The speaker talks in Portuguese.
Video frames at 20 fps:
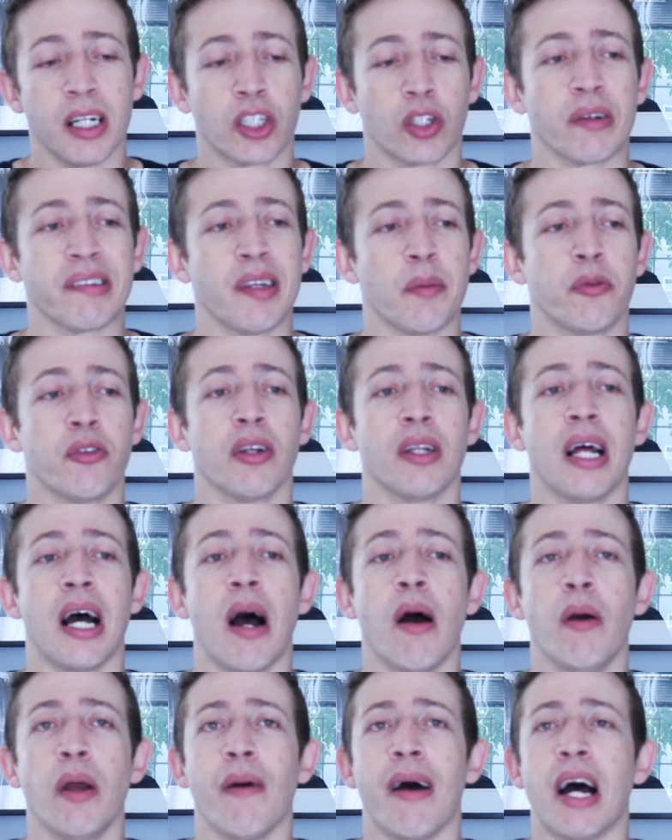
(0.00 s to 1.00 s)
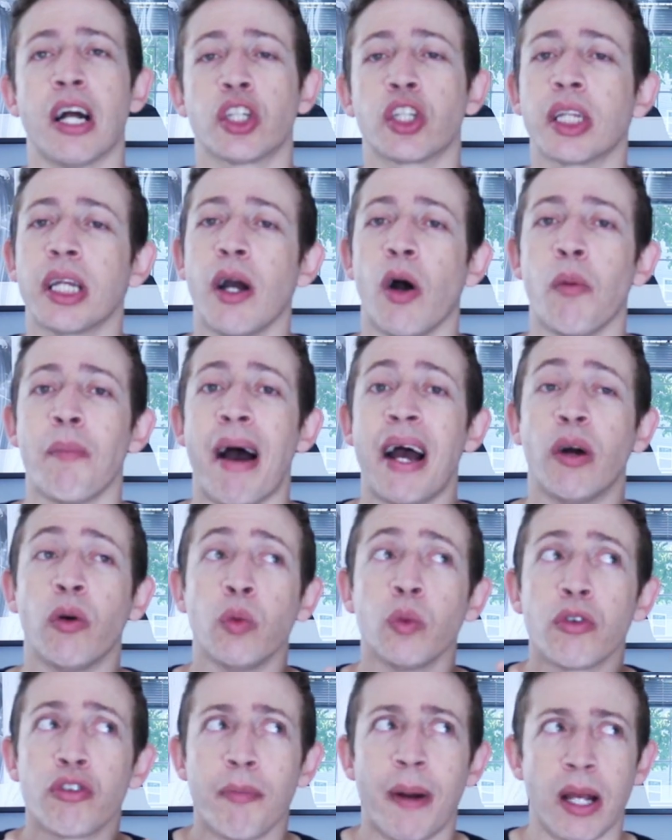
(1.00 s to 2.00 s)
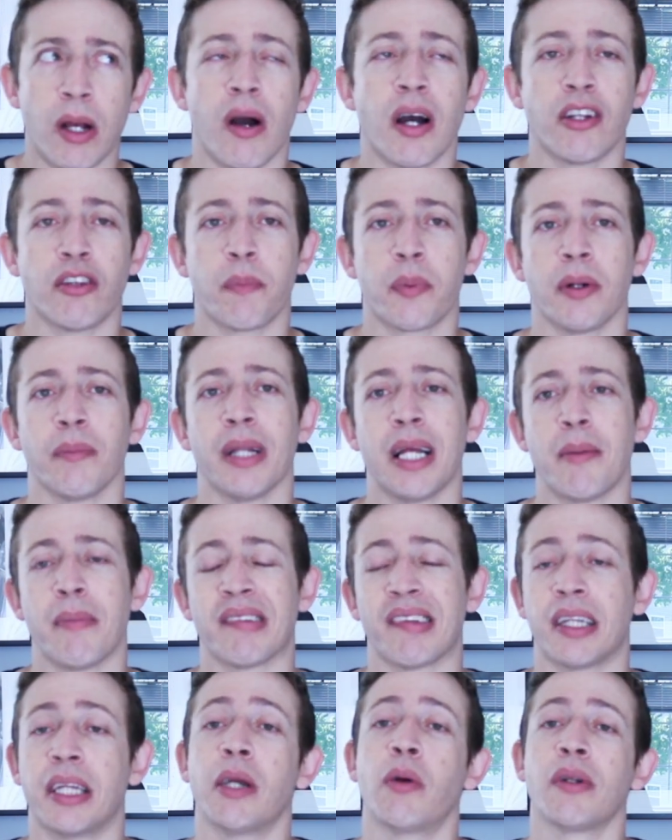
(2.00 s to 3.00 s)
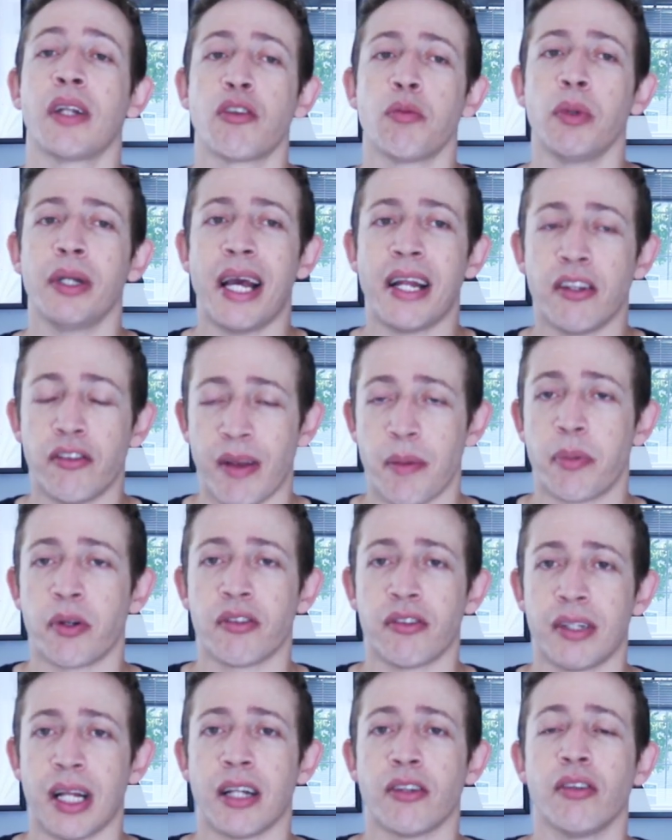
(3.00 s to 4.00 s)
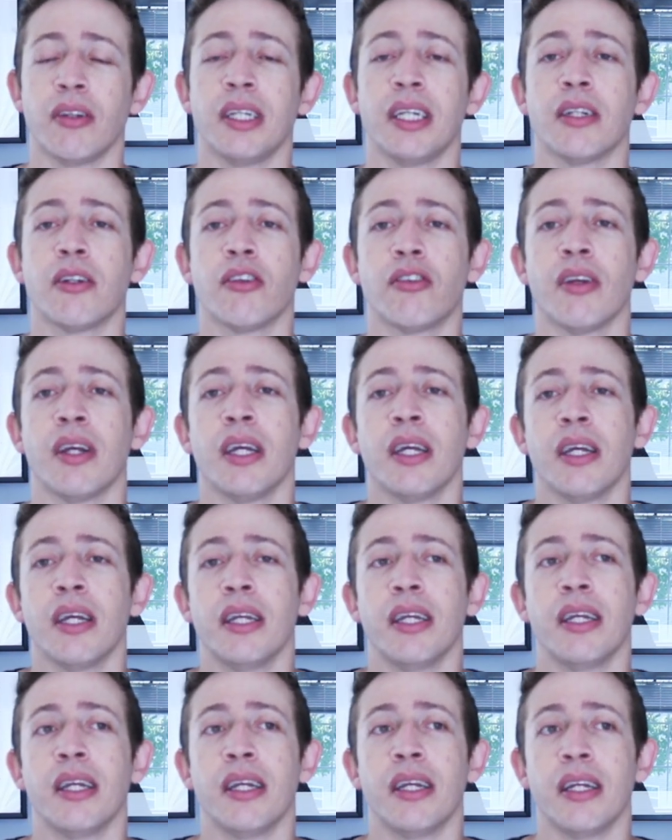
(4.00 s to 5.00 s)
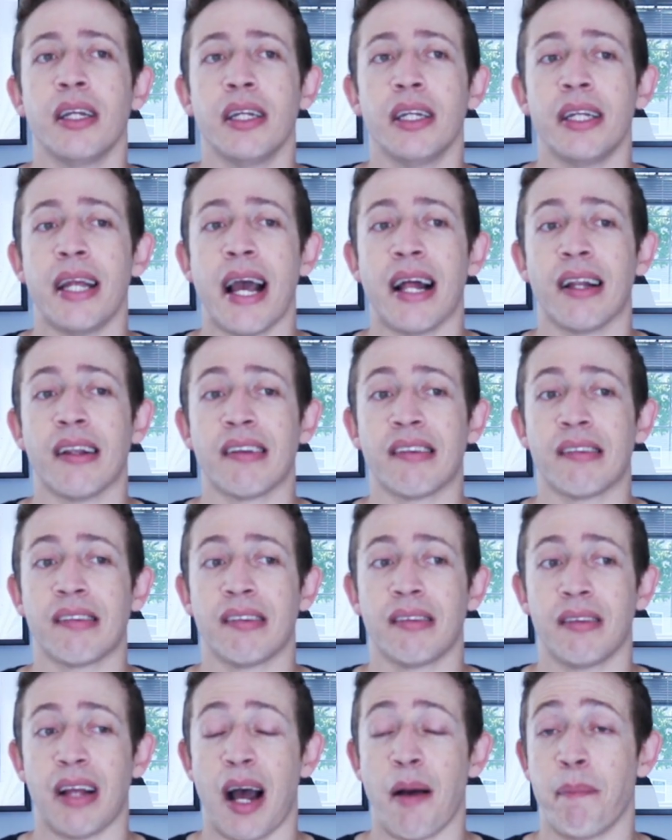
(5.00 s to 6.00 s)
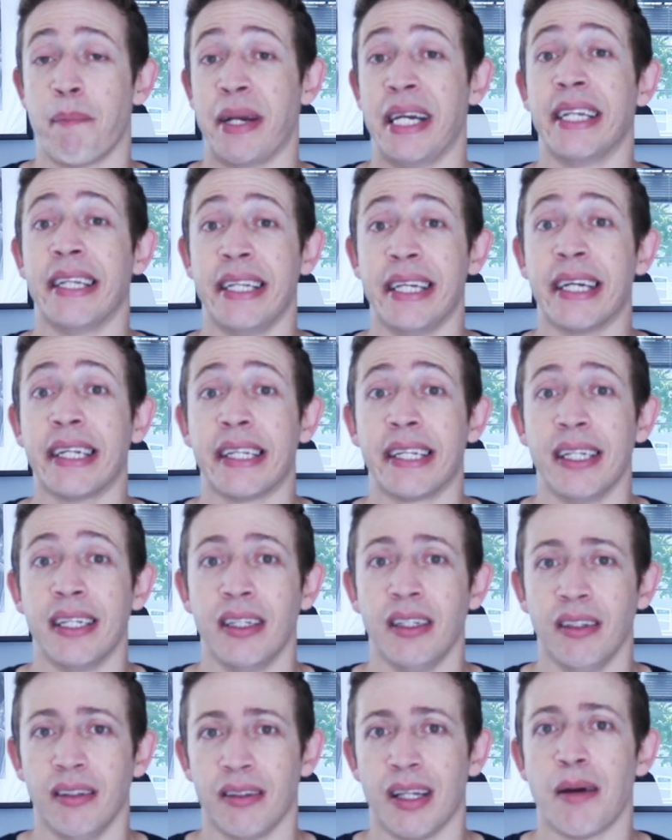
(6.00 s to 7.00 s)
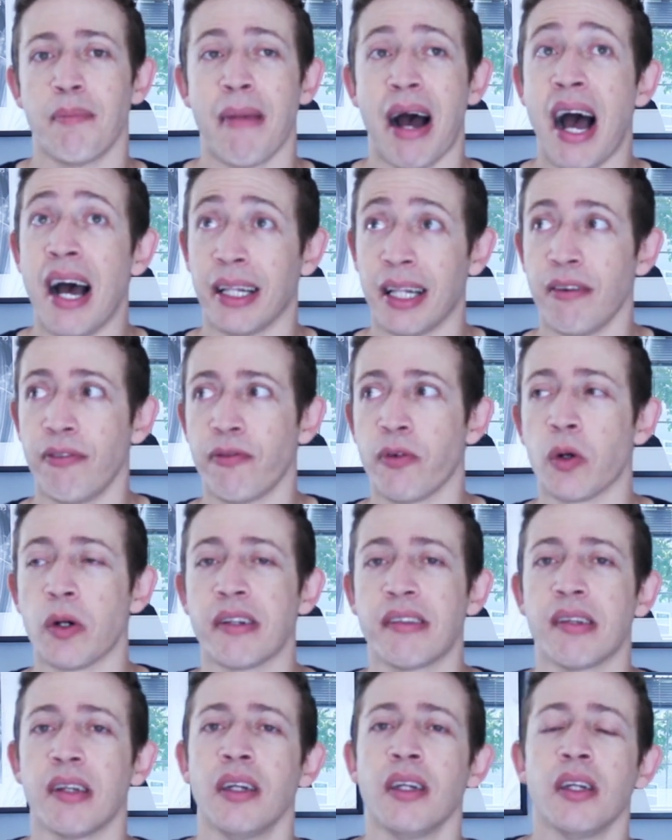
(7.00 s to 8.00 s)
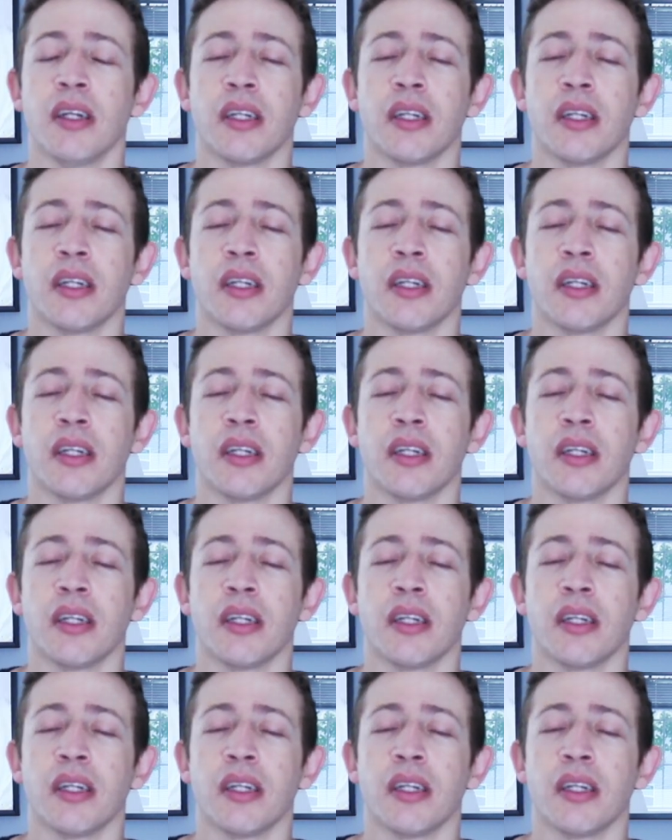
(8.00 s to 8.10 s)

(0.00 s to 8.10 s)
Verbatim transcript: Anticoncepcional eu acho que é uma, um dos maiores problemas aqui quando as mulheres vêm para os Estados Unidos e, e elas aprendem aqui, na marra, na força,